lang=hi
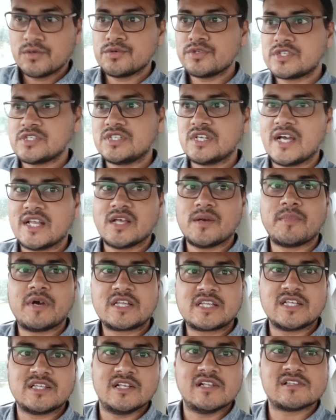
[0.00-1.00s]
कुछ ज़्यादा
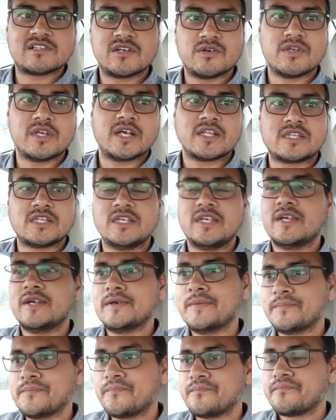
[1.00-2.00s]
बातें दिल से हो जाती
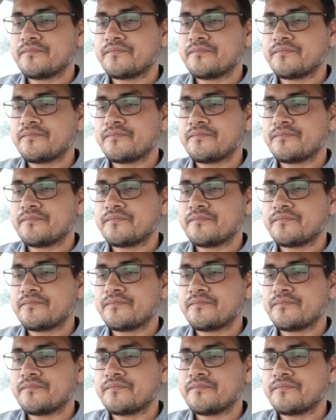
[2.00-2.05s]
हैं